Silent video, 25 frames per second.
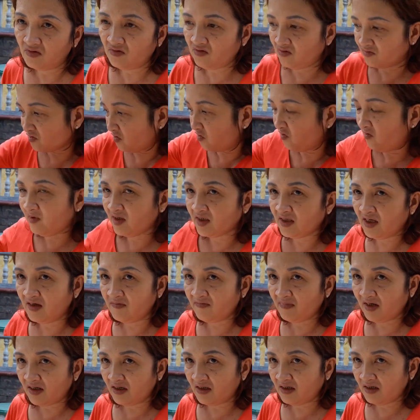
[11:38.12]
Nó còn đuổi mình
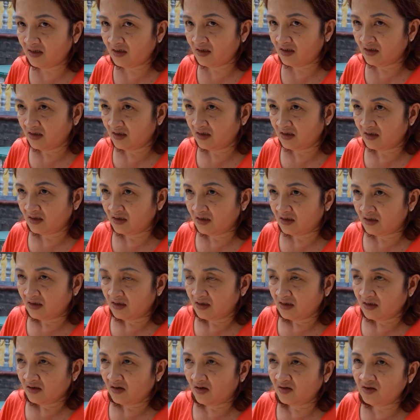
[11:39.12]
đi mà.
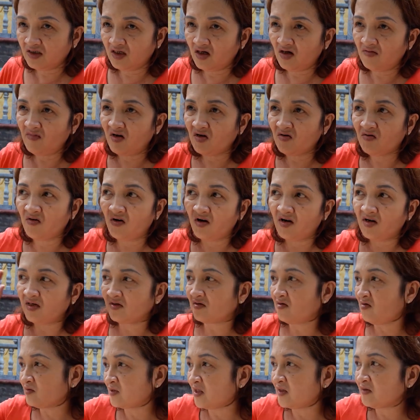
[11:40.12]
Nó chỉ nói bâng quơ
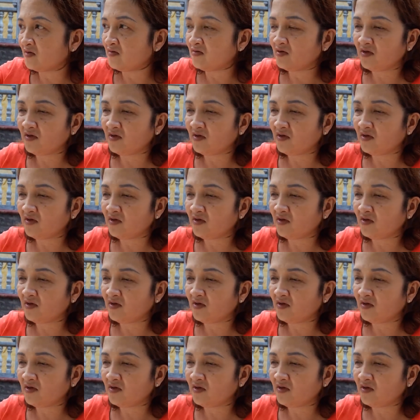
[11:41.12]
là con thích